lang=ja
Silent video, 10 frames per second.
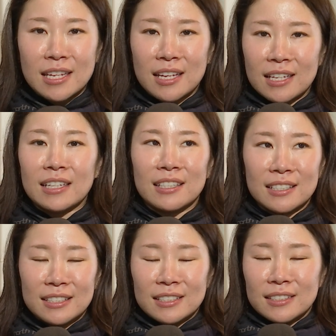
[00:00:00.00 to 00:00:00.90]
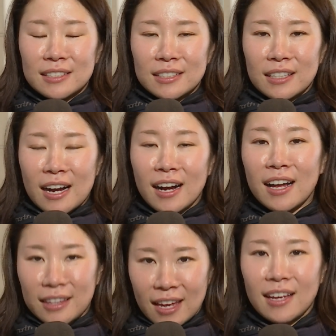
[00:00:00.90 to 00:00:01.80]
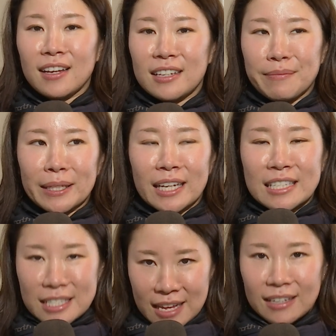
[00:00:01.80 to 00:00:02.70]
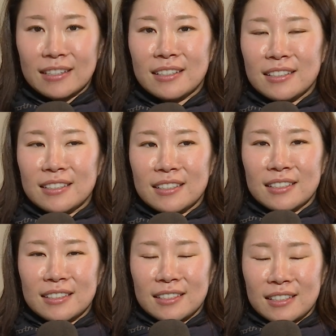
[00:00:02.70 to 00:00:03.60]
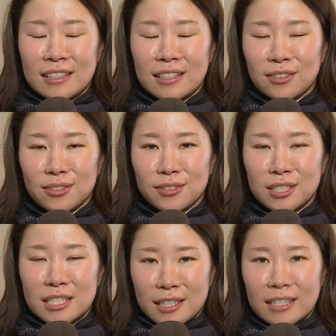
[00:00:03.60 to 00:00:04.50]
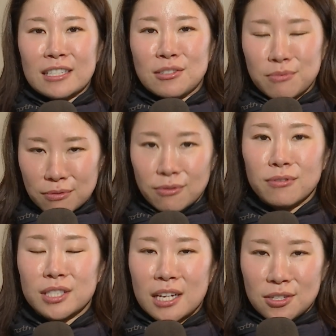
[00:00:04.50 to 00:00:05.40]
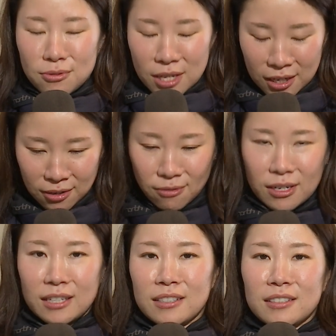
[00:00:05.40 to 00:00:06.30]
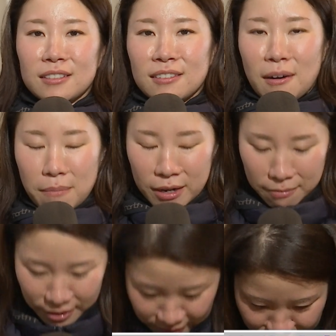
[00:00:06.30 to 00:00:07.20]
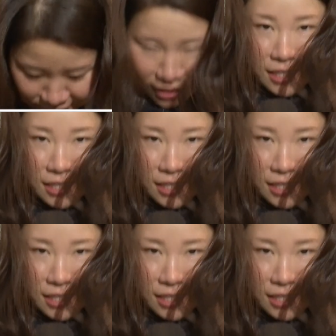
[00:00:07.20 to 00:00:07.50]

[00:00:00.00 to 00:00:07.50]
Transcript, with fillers: て考えてまた1年としっかり自分を成長できるように頑張ります。